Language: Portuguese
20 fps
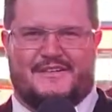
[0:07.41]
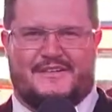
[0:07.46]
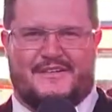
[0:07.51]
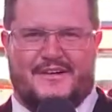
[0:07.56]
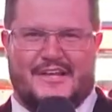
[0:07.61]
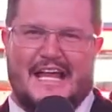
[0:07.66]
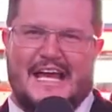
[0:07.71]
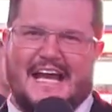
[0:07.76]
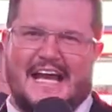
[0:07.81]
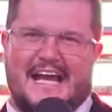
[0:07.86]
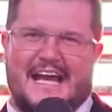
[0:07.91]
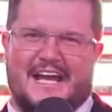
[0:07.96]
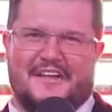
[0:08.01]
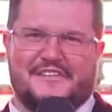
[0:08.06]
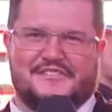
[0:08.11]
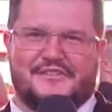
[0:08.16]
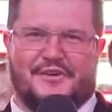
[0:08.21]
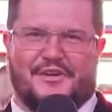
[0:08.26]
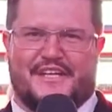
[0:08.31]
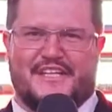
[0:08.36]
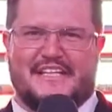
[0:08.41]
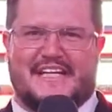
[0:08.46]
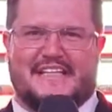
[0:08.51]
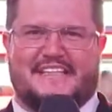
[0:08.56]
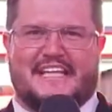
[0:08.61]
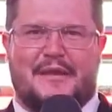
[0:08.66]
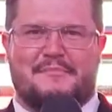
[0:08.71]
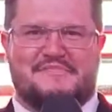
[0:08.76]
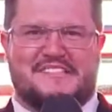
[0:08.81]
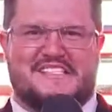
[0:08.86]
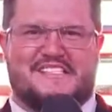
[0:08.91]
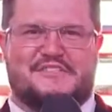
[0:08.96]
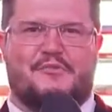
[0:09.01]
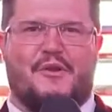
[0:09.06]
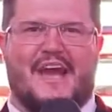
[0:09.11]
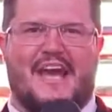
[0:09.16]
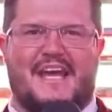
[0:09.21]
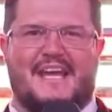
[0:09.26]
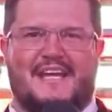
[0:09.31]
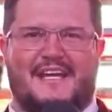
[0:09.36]
Olá, eu estou aqui na Times
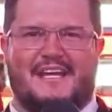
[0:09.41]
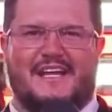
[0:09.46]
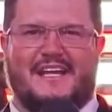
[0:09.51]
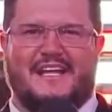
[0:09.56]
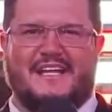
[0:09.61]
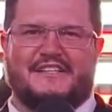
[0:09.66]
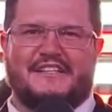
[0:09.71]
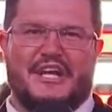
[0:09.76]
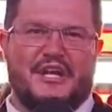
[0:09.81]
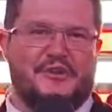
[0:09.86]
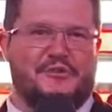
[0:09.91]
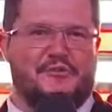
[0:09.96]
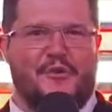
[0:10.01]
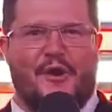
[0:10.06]
Square, New